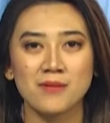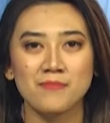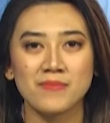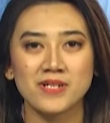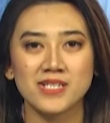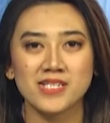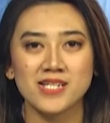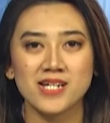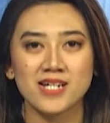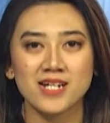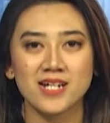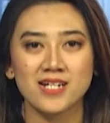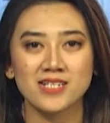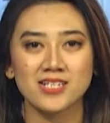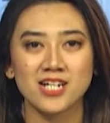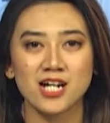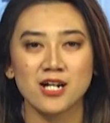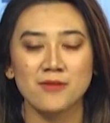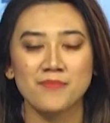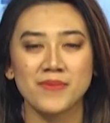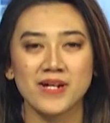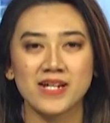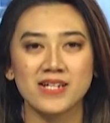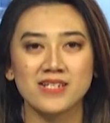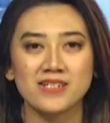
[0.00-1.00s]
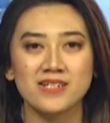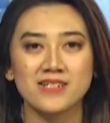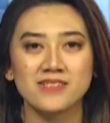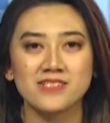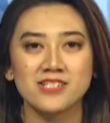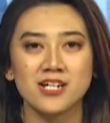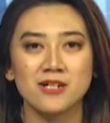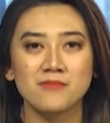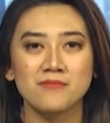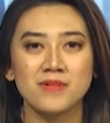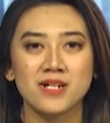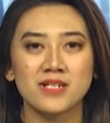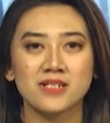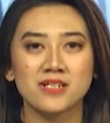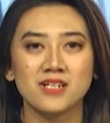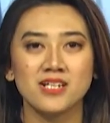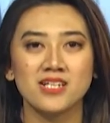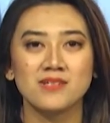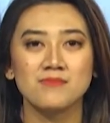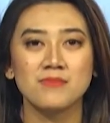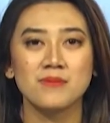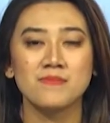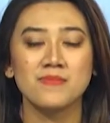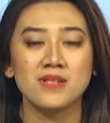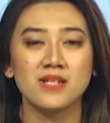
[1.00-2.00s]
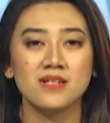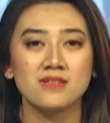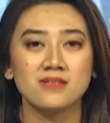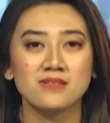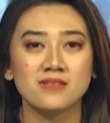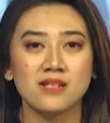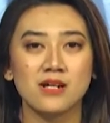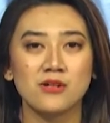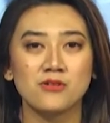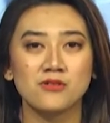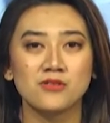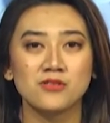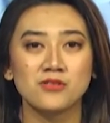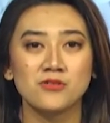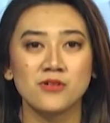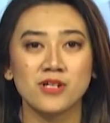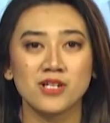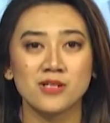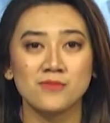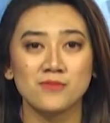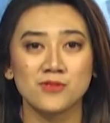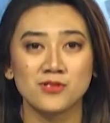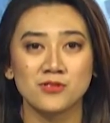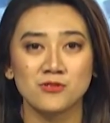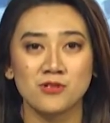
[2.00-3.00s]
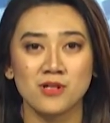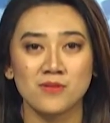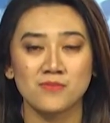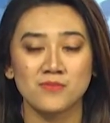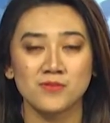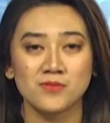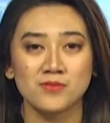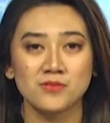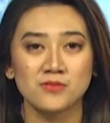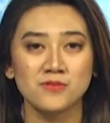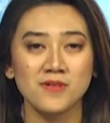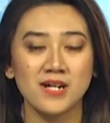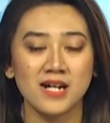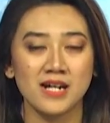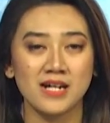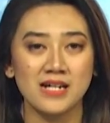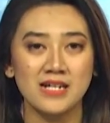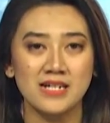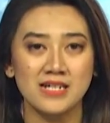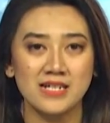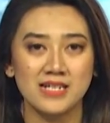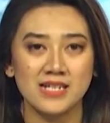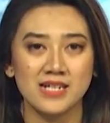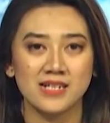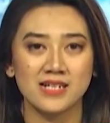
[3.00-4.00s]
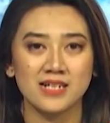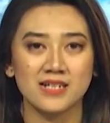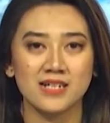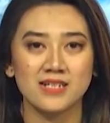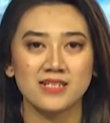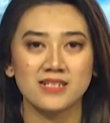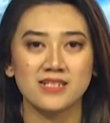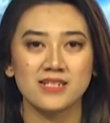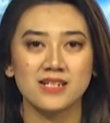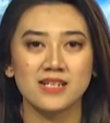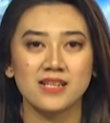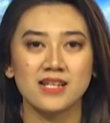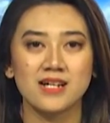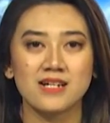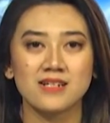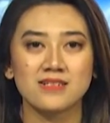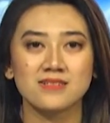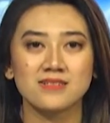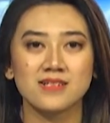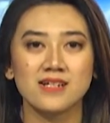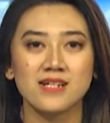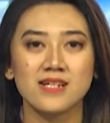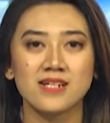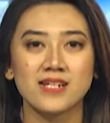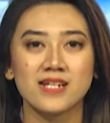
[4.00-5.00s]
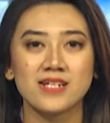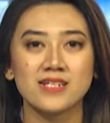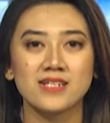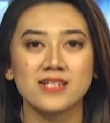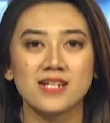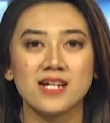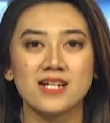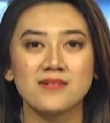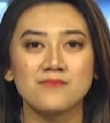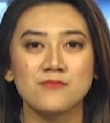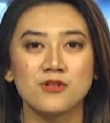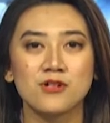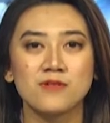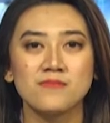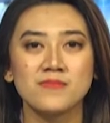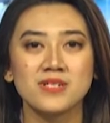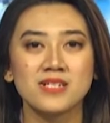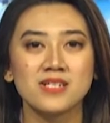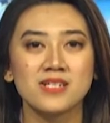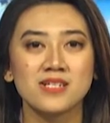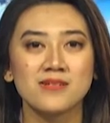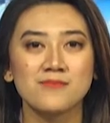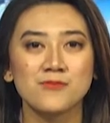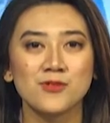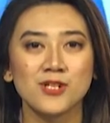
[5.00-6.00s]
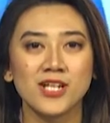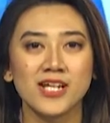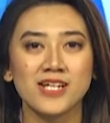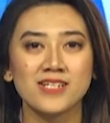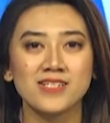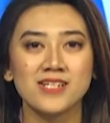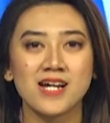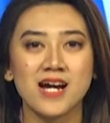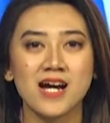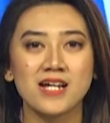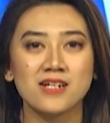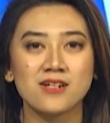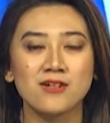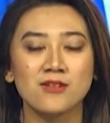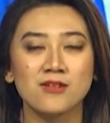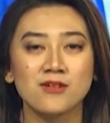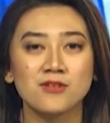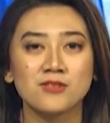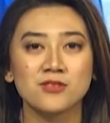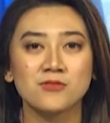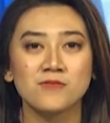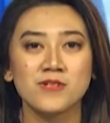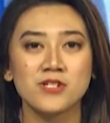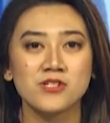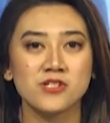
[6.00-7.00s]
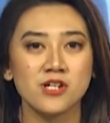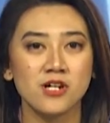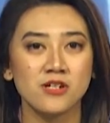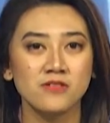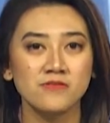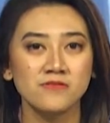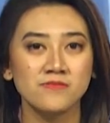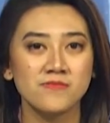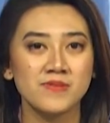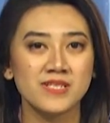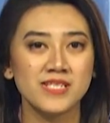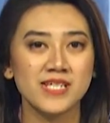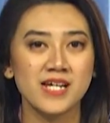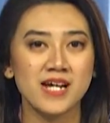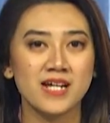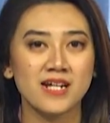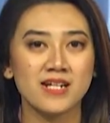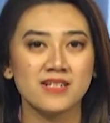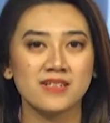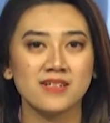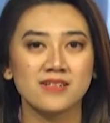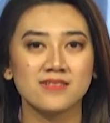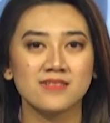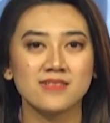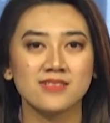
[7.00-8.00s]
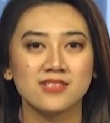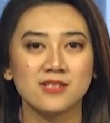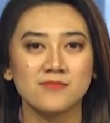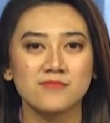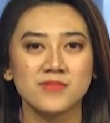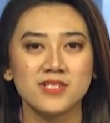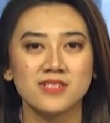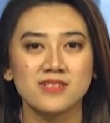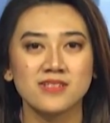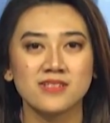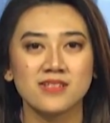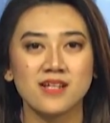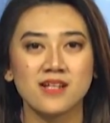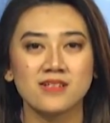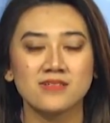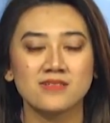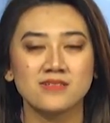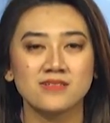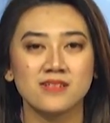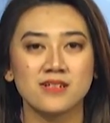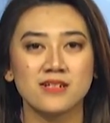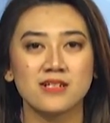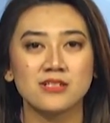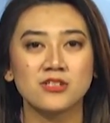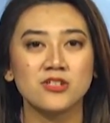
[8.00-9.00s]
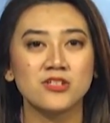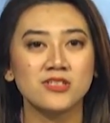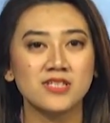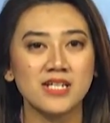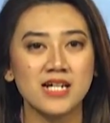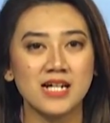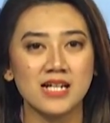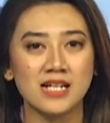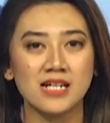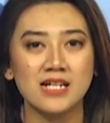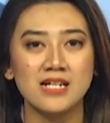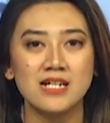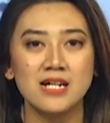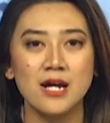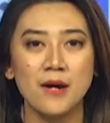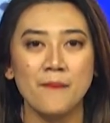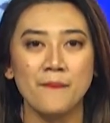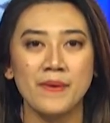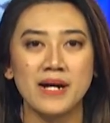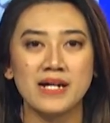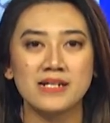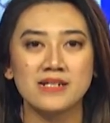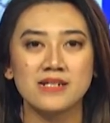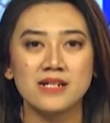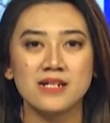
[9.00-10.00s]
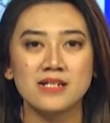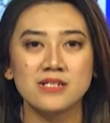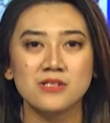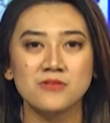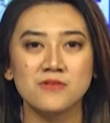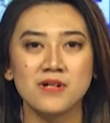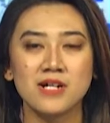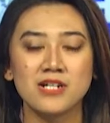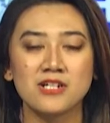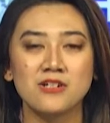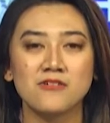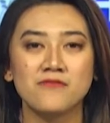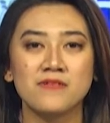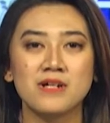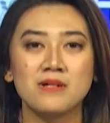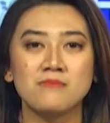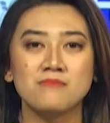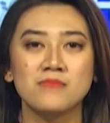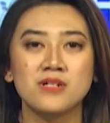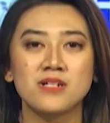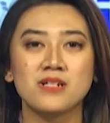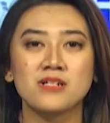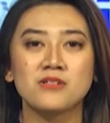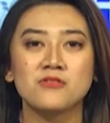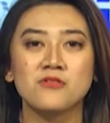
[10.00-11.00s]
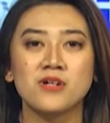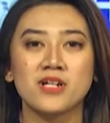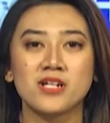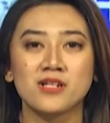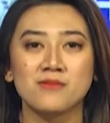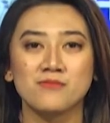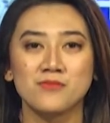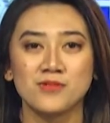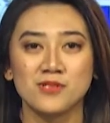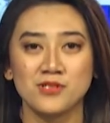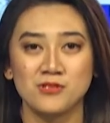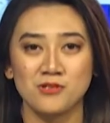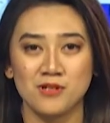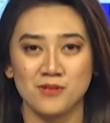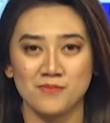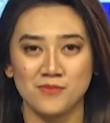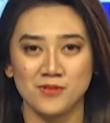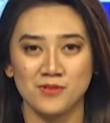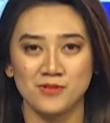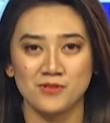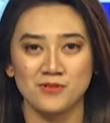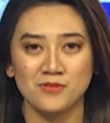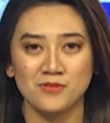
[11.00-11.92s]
penyiaran KPID Jabar ke-15 tahun 2022 yang akan digelar seiring dengan momen dimulainya analog switch off penyiaran ke sistem digital secara total pada 2 November 2022.